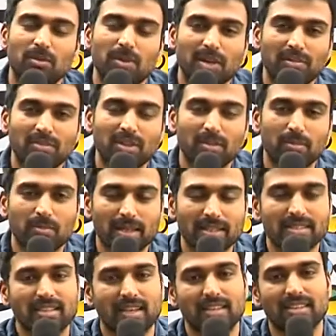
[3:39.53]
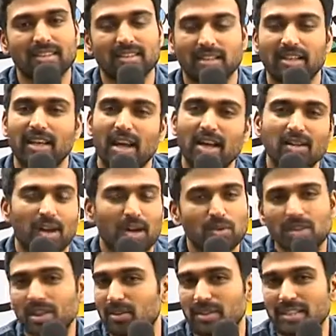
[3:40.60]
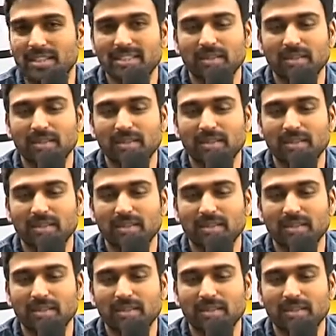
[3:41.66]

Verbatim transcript: వన్ ఆఫ్ ద బెస్ట్ డైరెక్టర్స్ అంటే ఐ అవుతాడు